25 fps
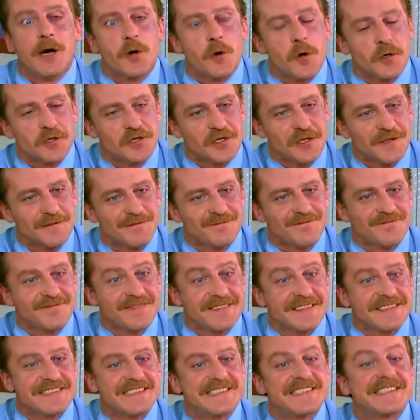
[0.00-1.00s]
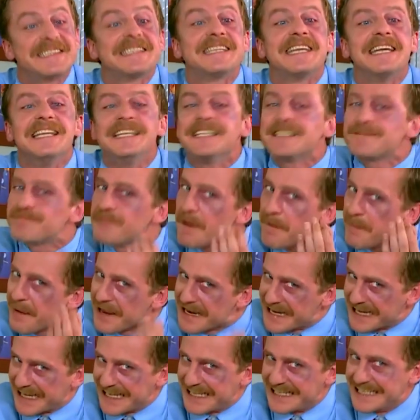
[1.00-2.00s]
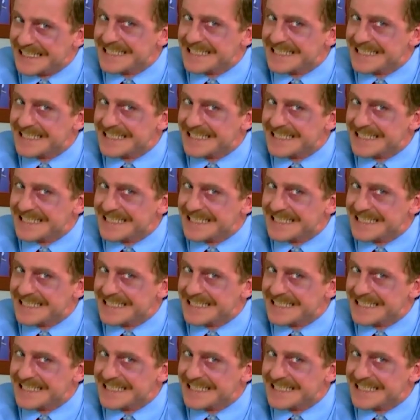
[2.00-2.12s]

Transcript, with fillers: Ya koç delirtme beni.